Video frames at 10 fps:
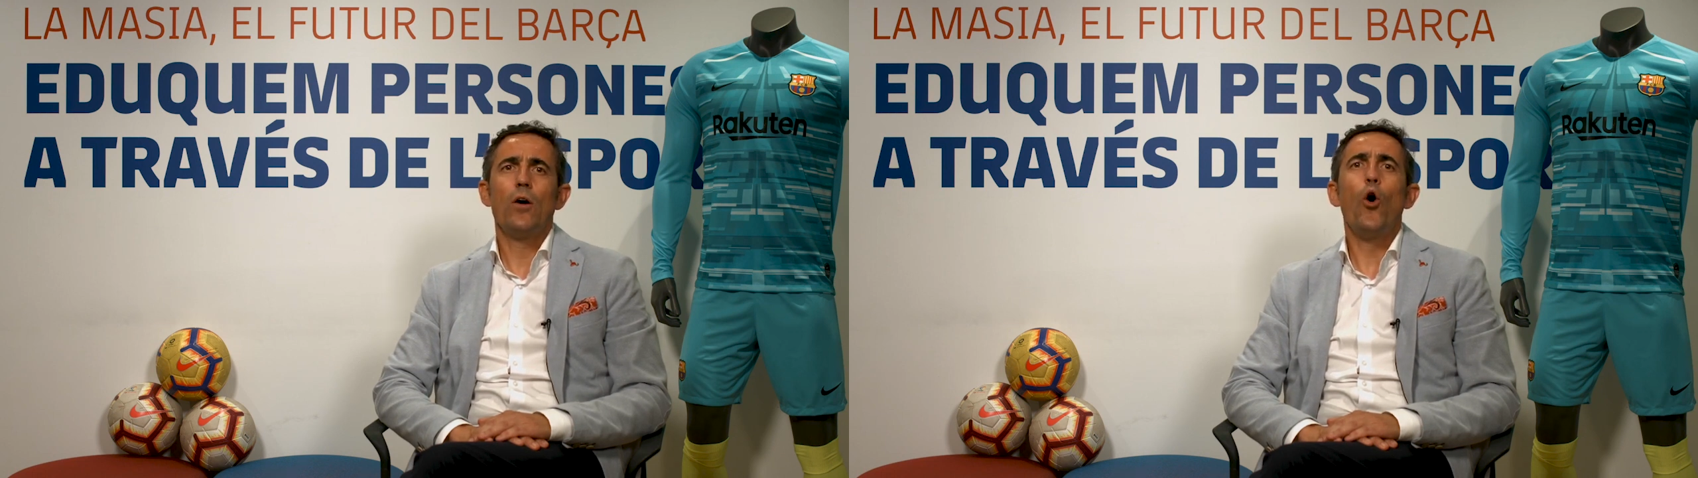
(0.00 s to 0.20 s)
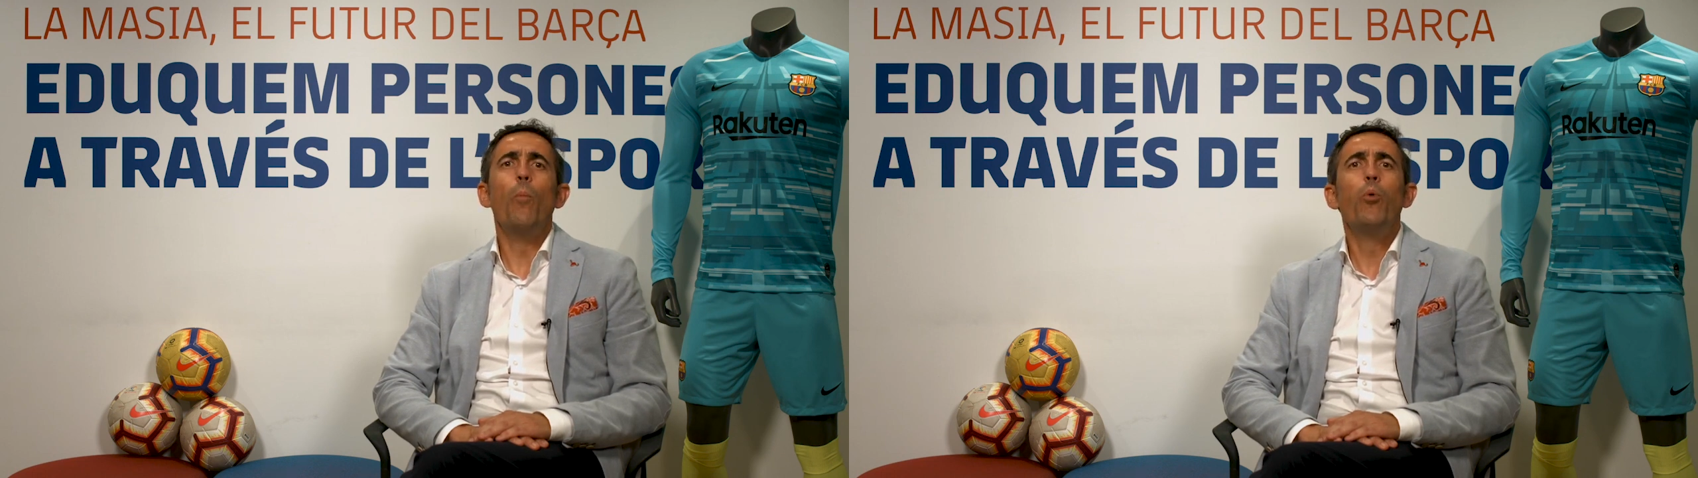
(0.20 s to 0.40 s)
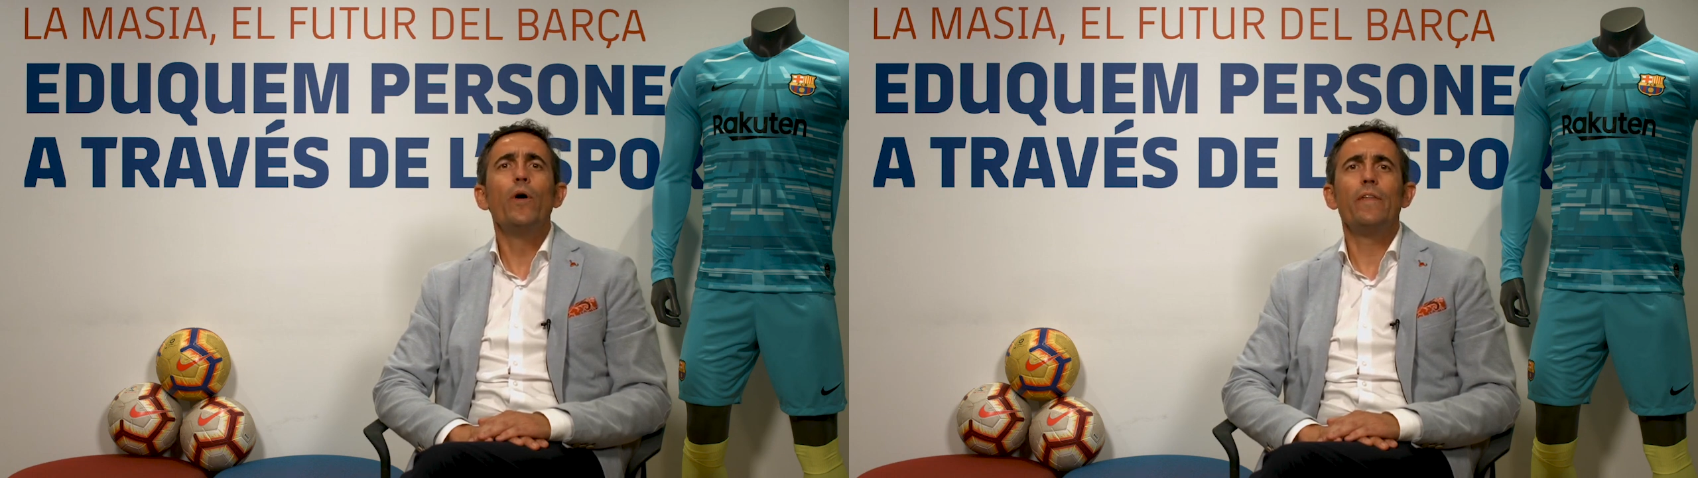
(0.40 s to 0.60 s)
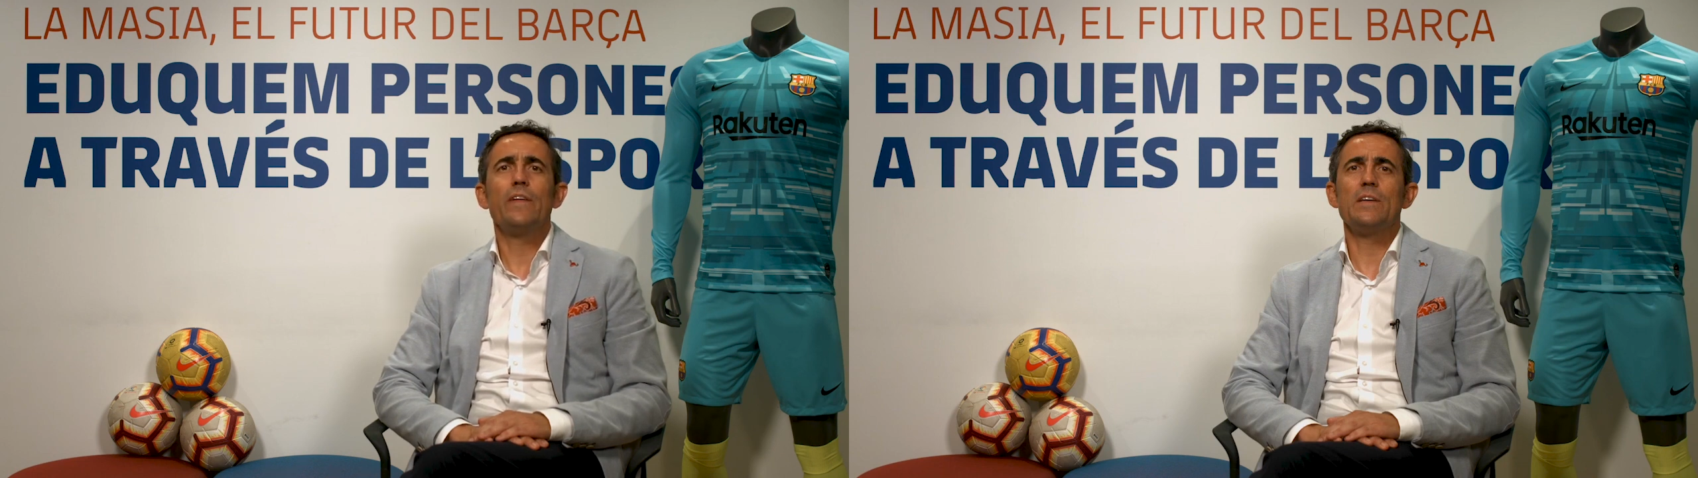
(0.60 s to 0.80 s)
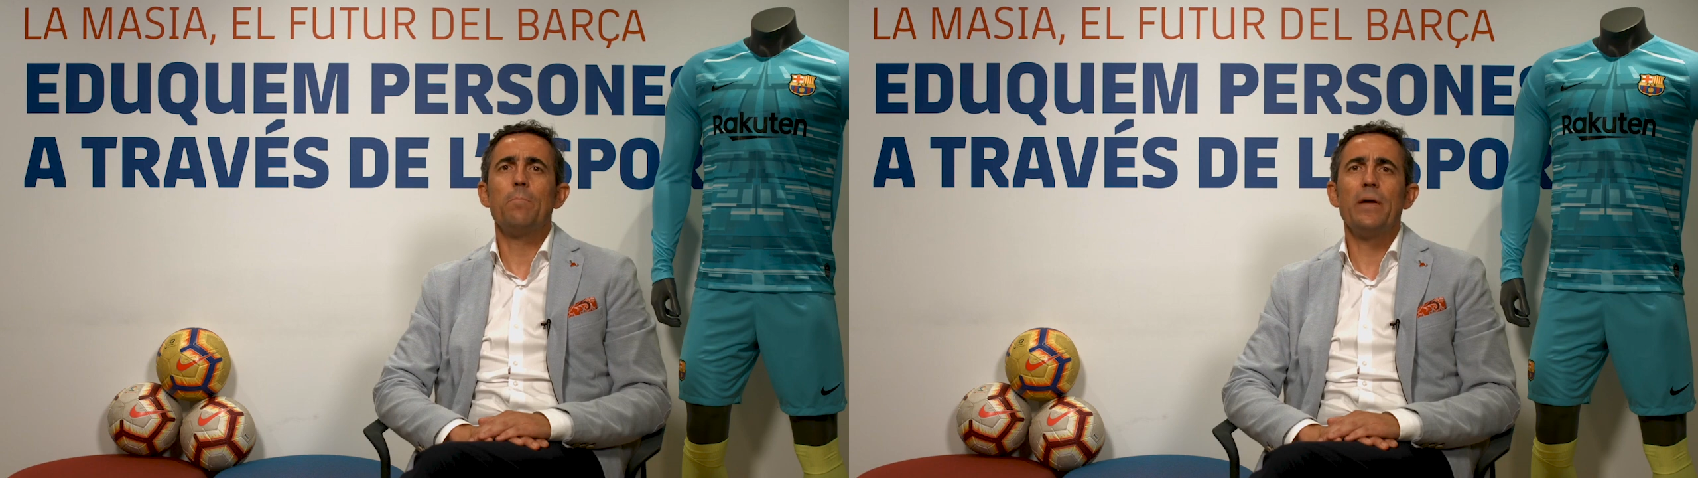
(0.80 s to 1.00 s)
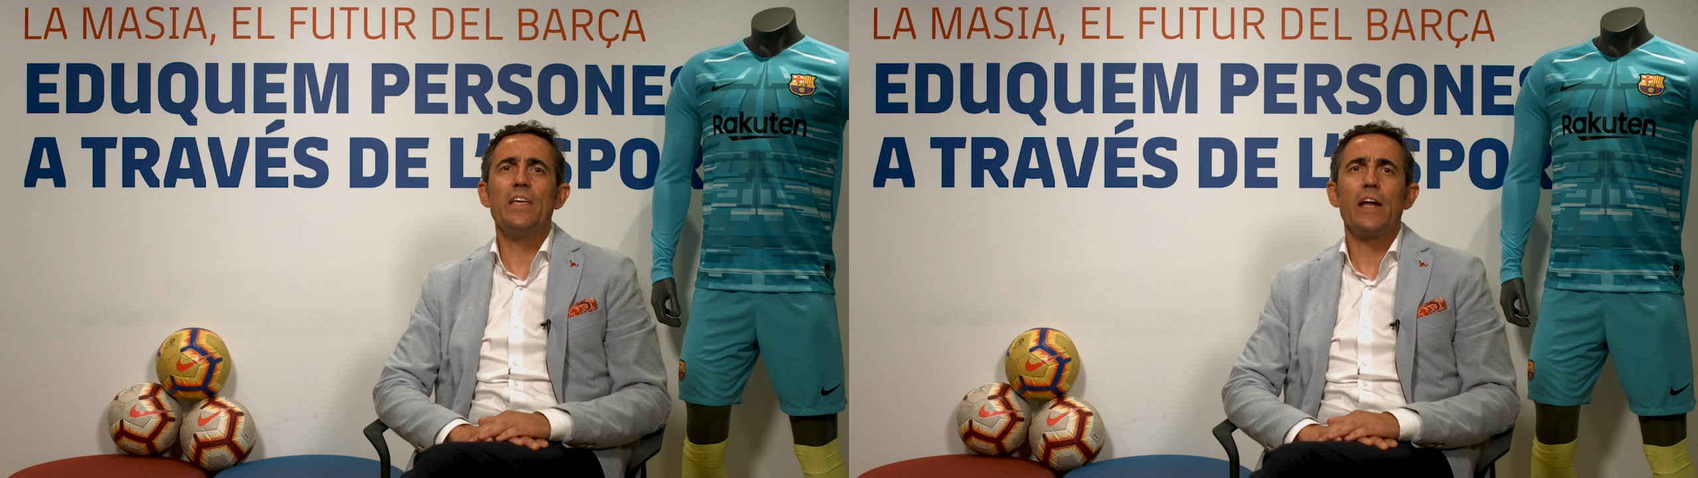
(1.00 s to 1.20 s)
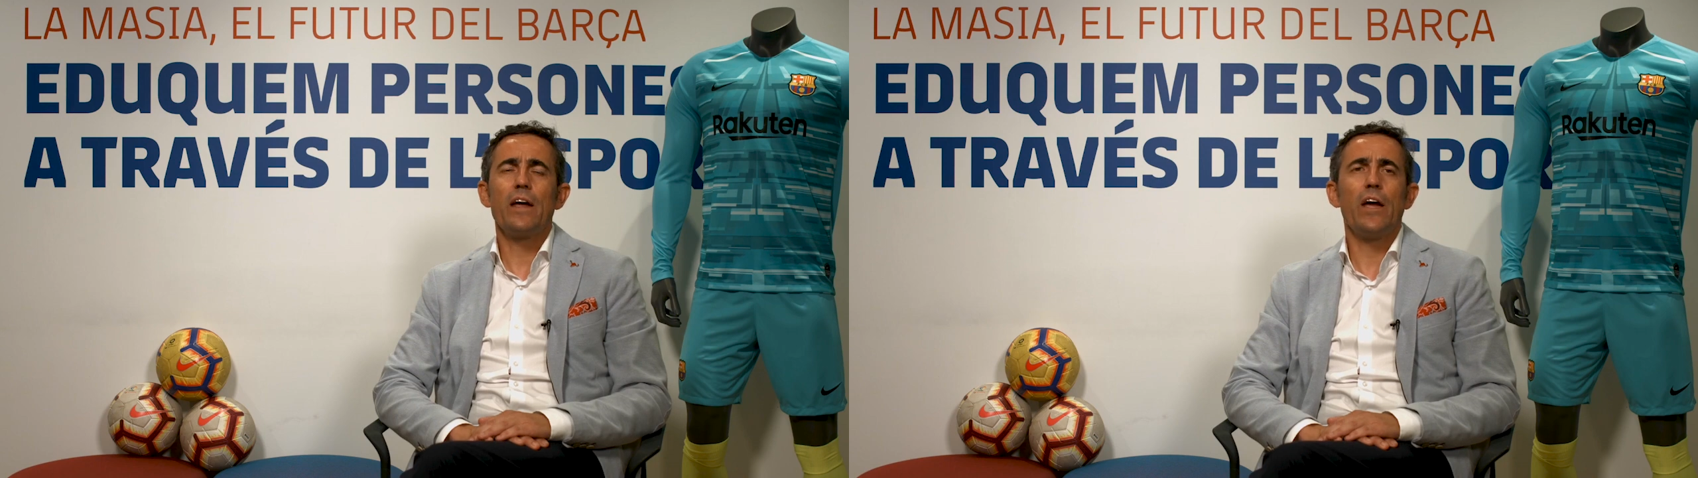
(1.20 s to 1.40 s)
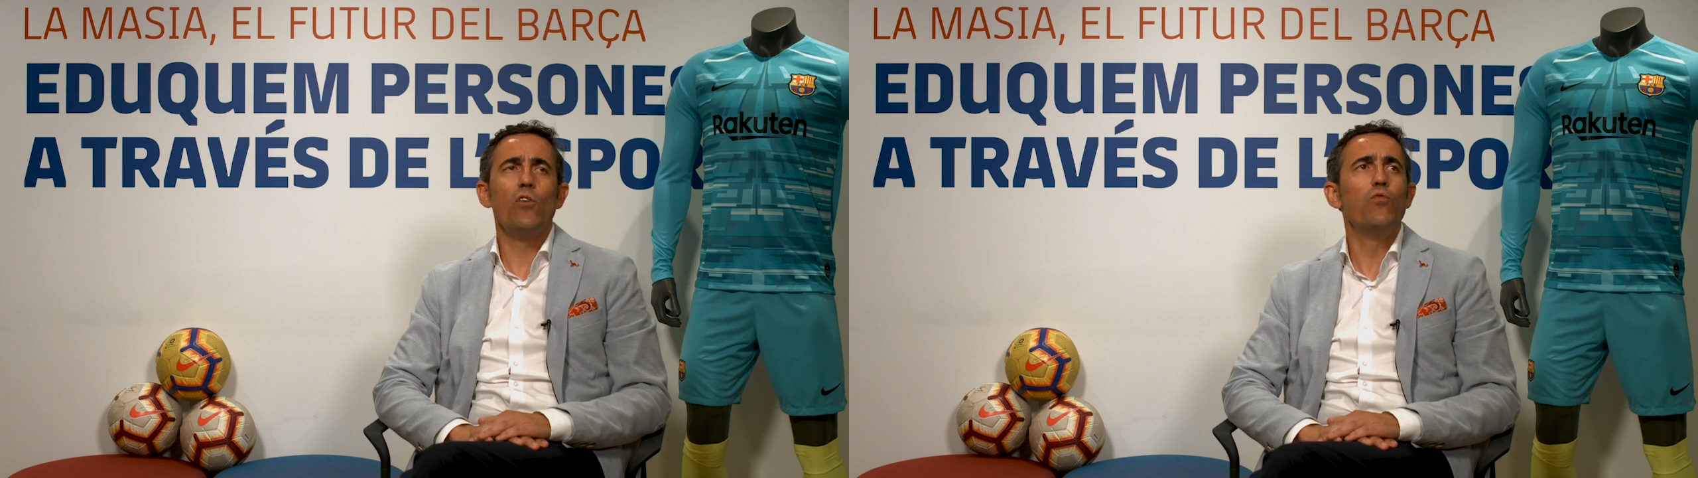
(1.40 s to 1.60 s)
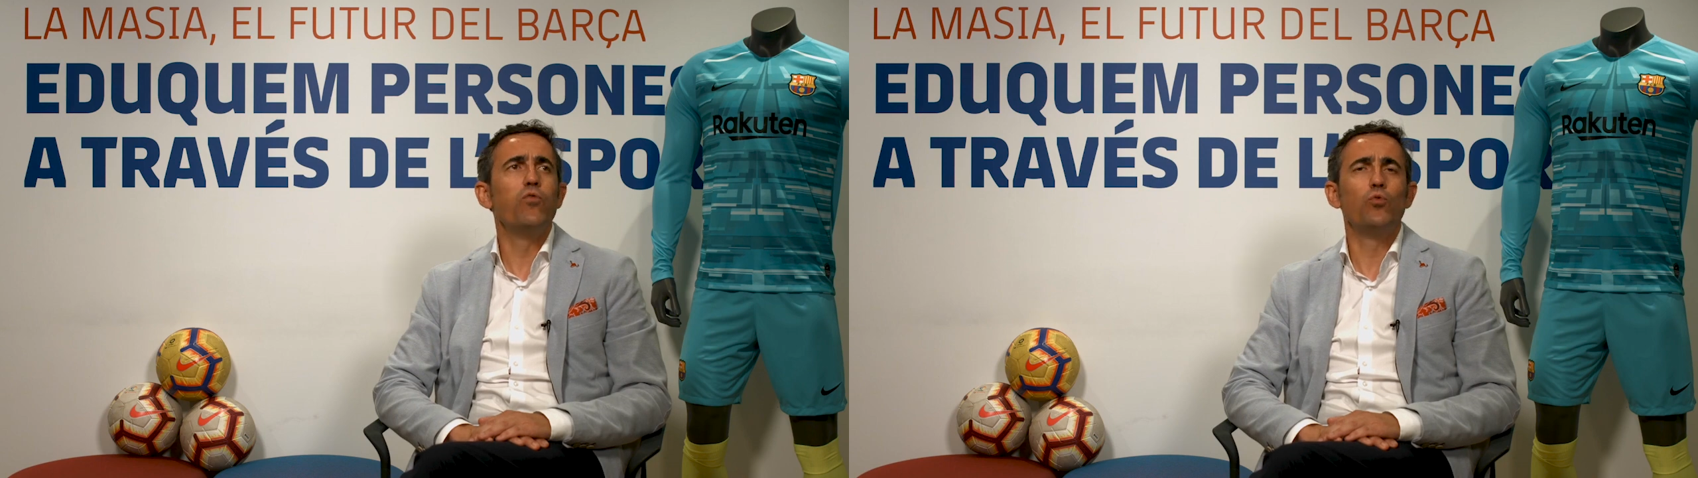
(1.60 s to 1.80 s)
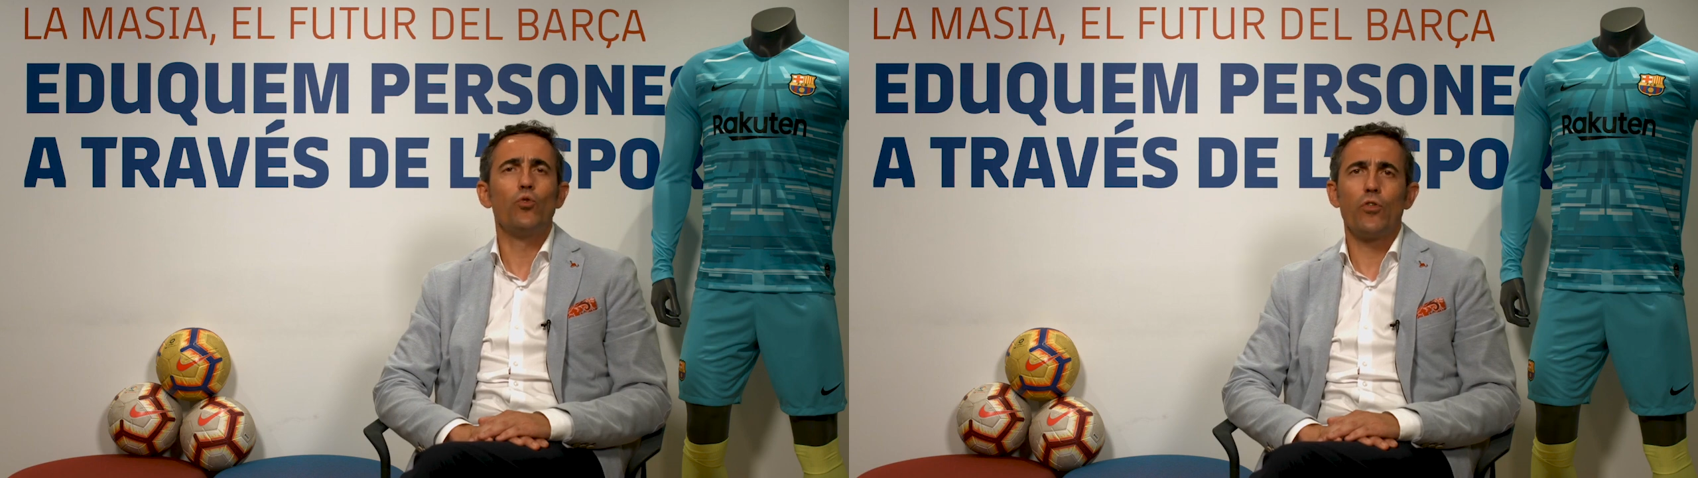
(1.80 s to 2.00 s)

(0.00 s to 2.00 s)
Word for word: o pueden desempeñar en un futuro